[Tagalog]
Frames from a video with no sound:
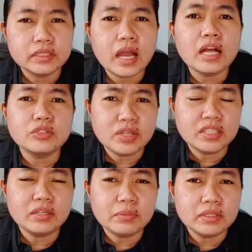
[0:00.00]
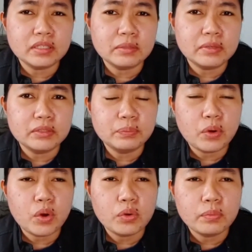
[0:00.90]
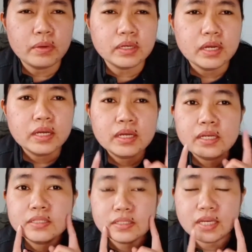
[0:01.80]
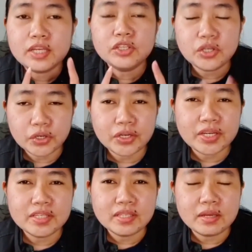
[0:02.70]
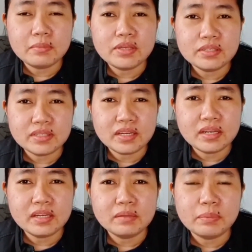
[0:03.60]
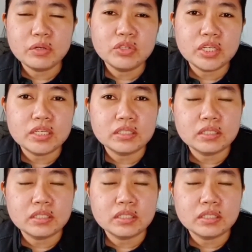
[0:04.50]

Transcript: Actually, tamad na tamad po ako mag-skincare kasi minsan pagod ka na sa